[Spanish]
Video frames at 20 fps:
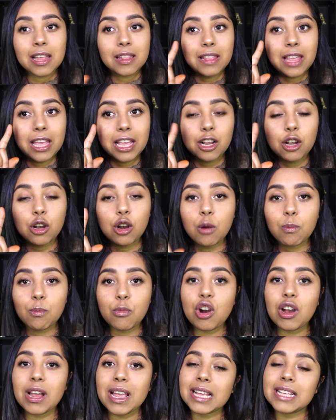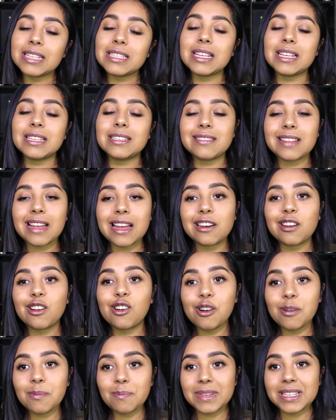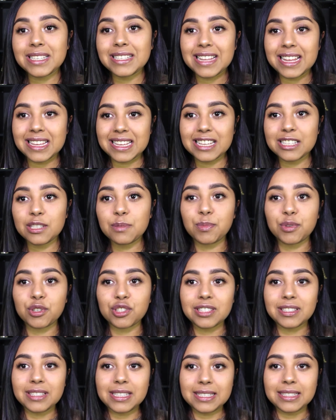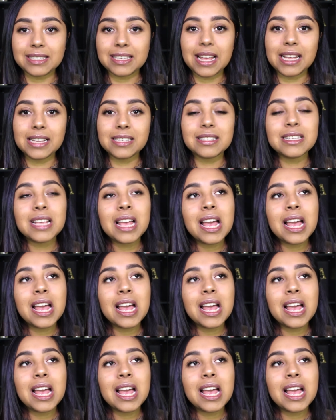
de cómo es estar con pestañas postizas